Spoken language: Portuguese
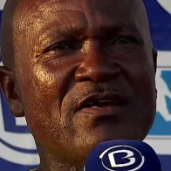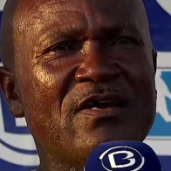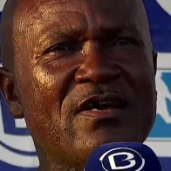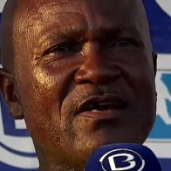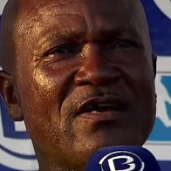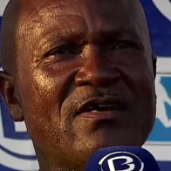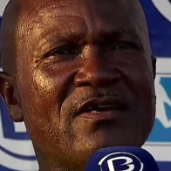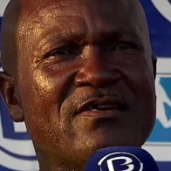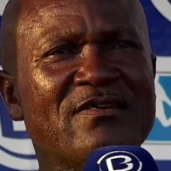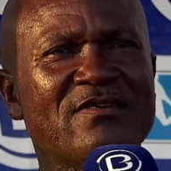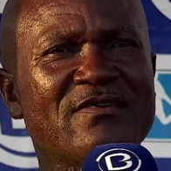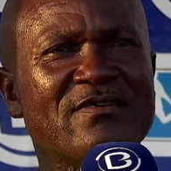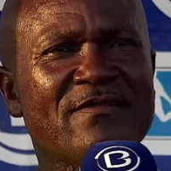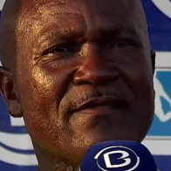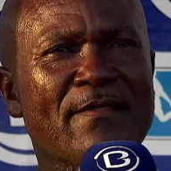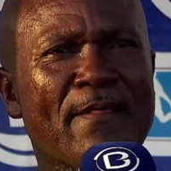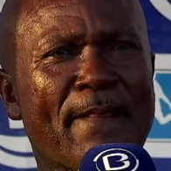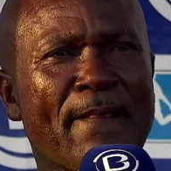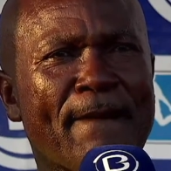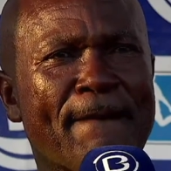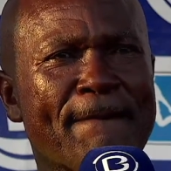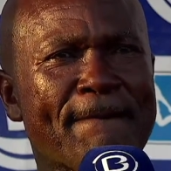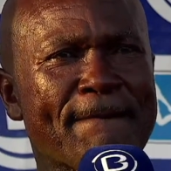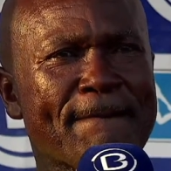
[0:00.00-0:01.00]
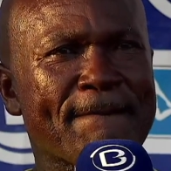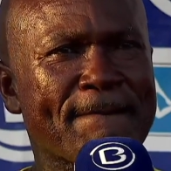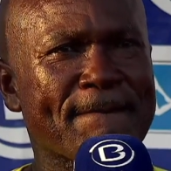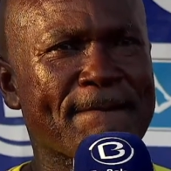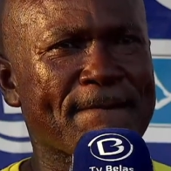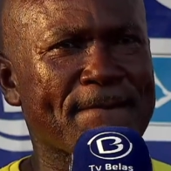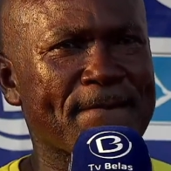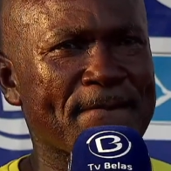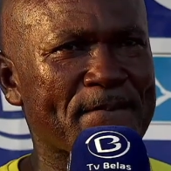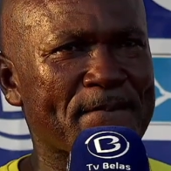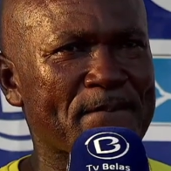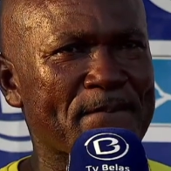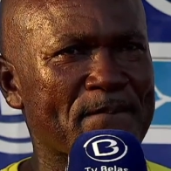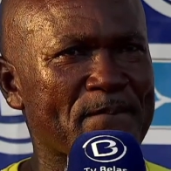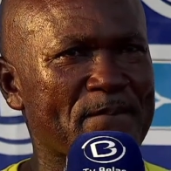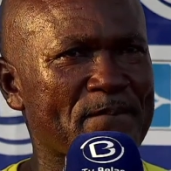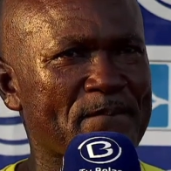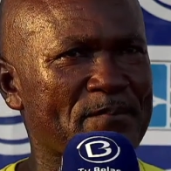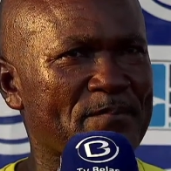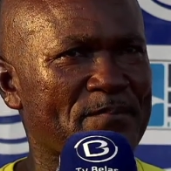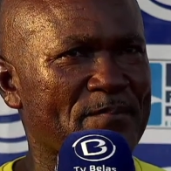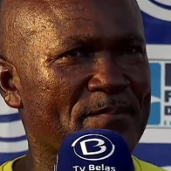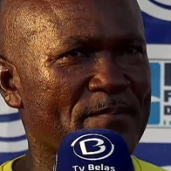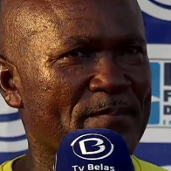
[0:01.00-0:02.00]
Pensando na próxima competição,
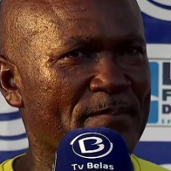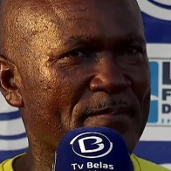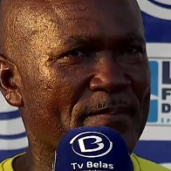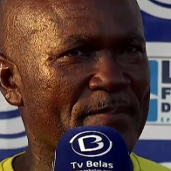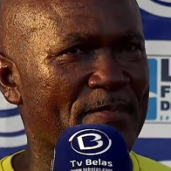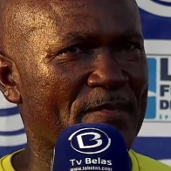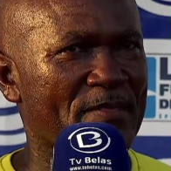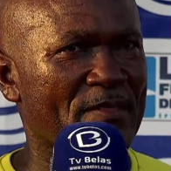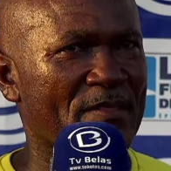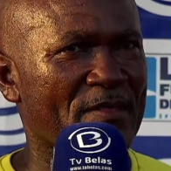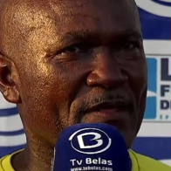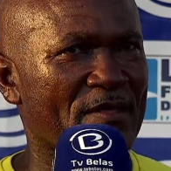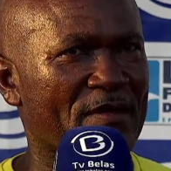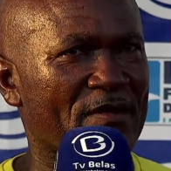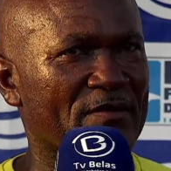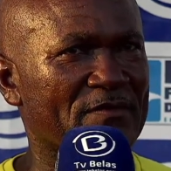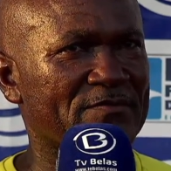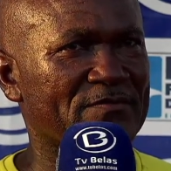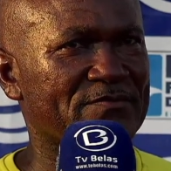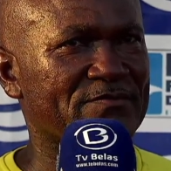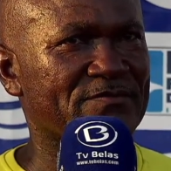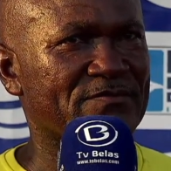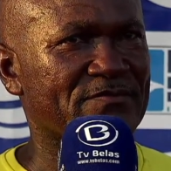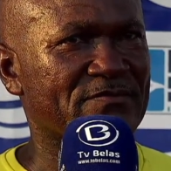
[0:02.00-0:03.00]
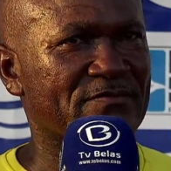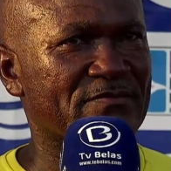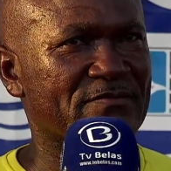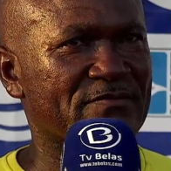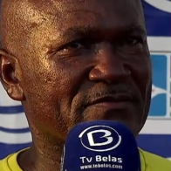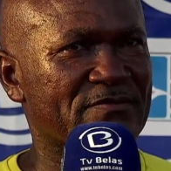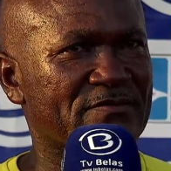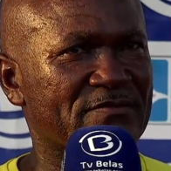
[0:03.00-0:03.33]
inovação para este ano,